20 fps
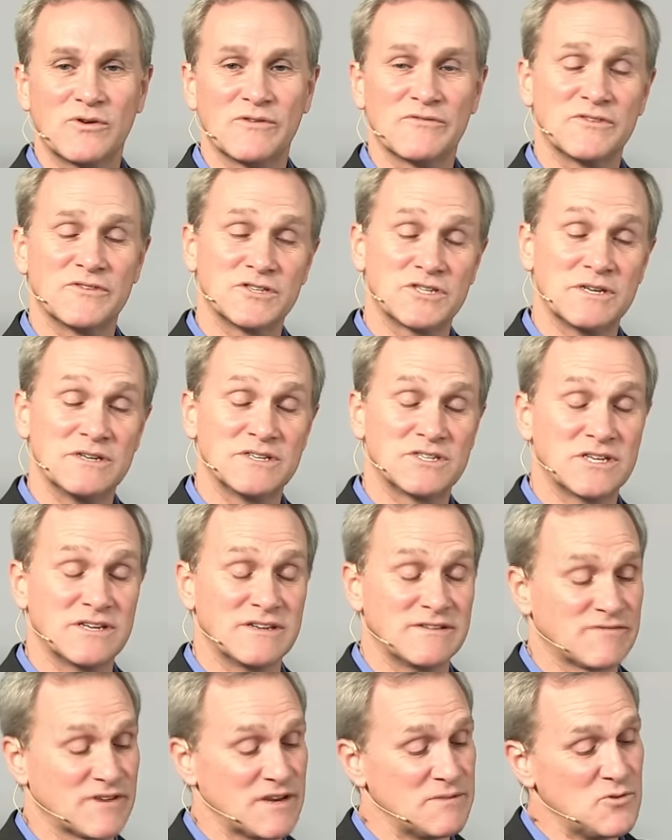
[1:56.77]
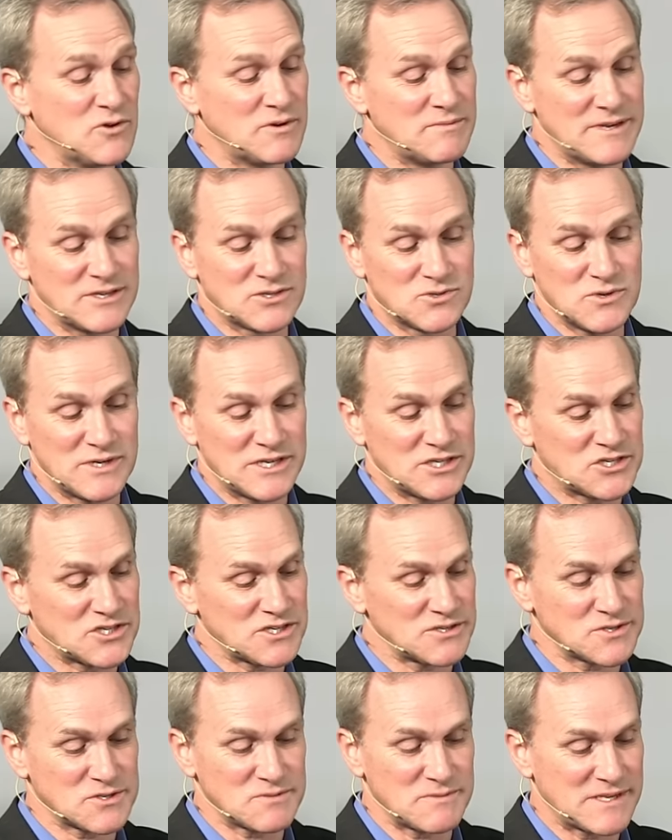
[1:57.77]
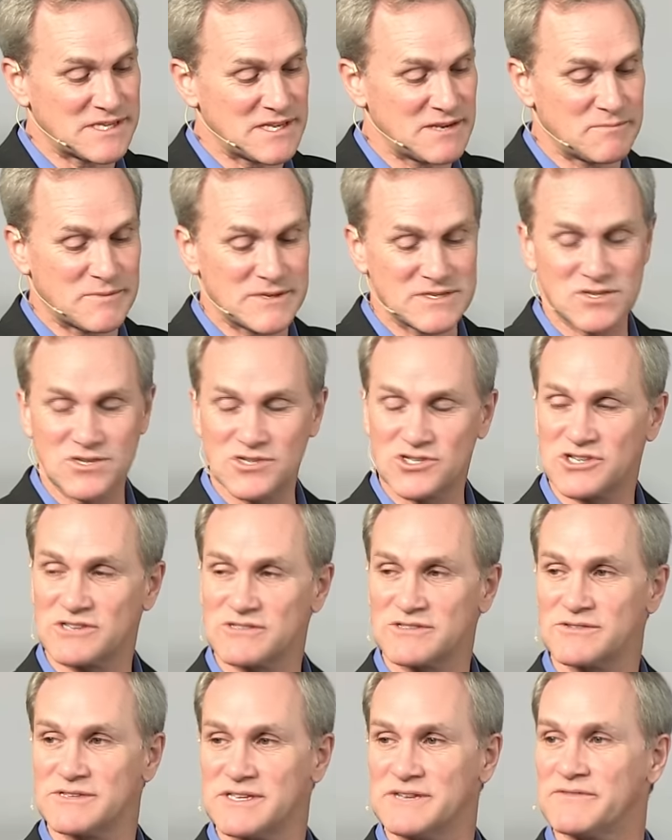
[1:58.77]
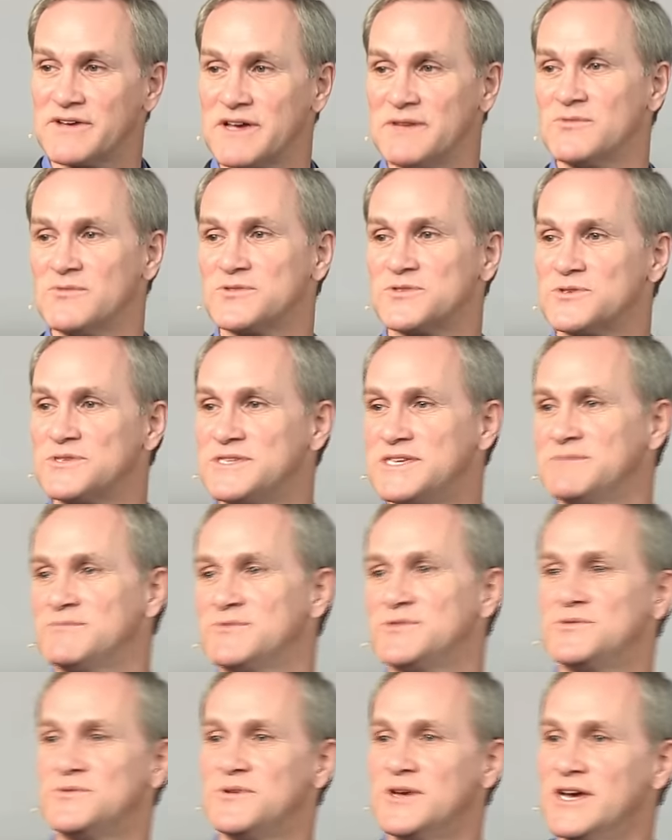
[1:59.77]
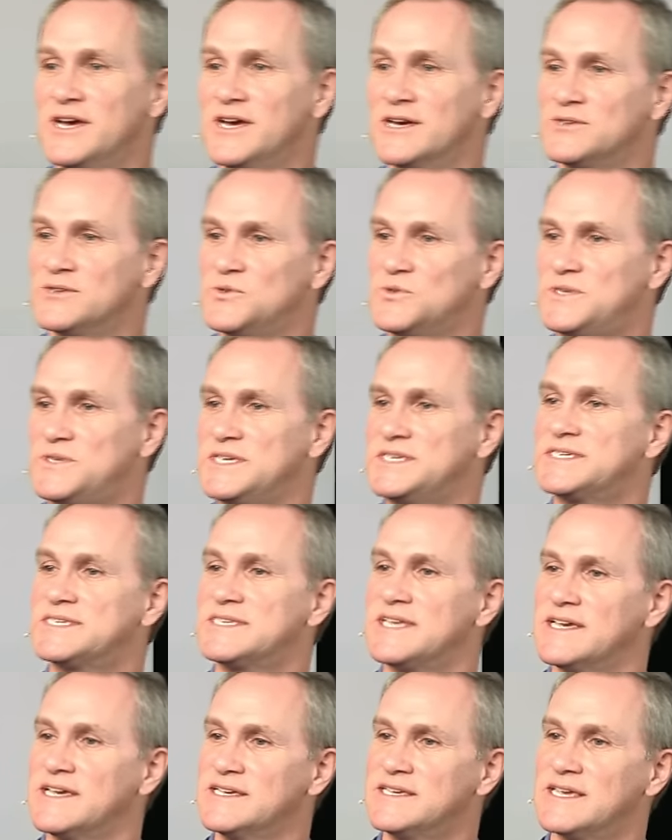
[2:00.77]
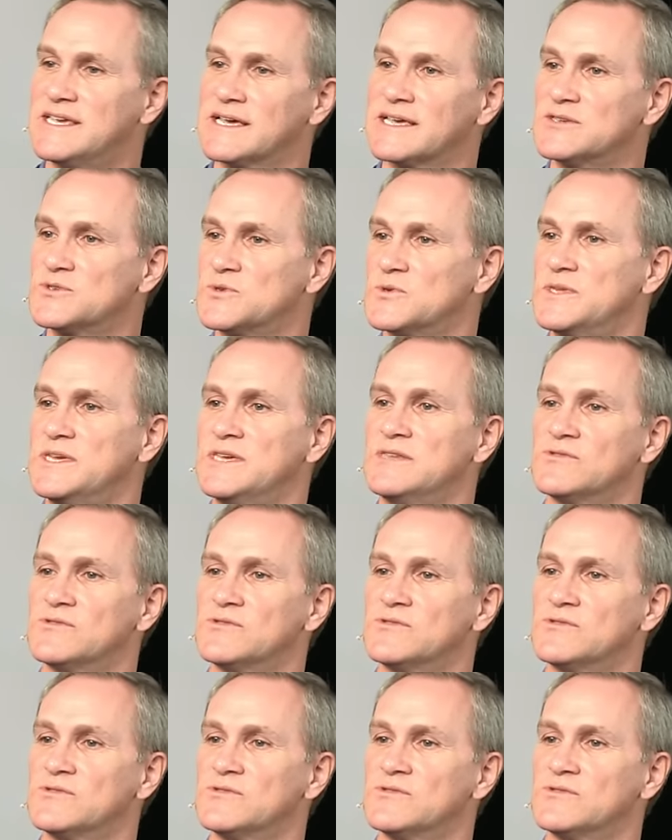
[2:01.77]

j'ai vraiment aimé tous les chants ce matin parce que j'entendais vraiment ce thème du, destin qui résonnait dans tous